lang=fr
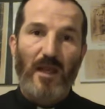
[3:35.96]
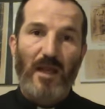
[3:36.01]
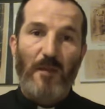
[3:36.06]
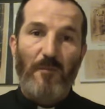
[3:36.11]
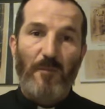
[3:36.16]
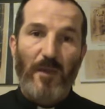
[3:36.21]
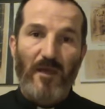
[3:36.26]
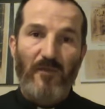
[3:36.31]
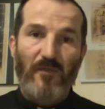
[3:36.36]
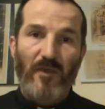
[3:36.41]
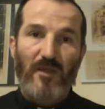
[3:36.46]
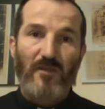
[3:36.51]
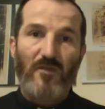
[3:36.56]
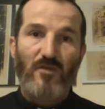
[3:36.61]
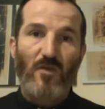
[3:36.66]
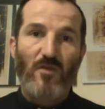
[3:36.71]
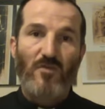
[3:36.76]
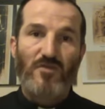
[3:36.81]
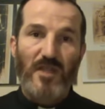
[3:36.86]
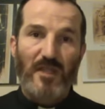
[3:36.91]
La
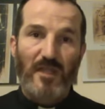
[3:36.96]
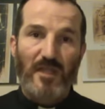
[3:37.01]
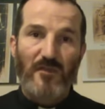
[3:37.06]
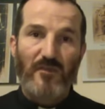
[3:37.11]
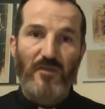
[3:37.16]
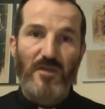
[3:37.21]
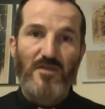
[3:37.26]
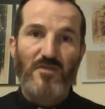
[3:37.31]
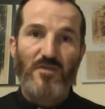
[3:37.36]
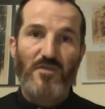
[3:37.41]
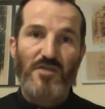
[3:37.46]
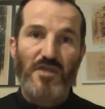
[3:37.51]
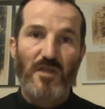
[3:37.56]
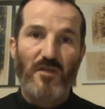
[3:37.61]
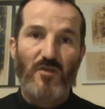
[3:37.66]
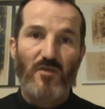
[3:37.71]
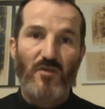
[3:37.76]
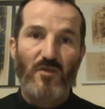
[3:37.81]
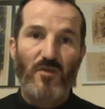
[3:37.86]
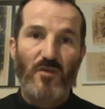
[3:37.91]
perfection du sacrifice de
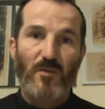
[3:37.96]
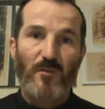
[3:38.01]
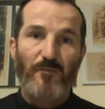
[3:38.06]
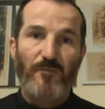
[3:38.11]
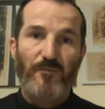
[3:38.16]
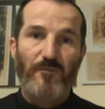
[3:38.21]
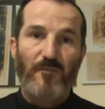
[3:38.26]
Jésus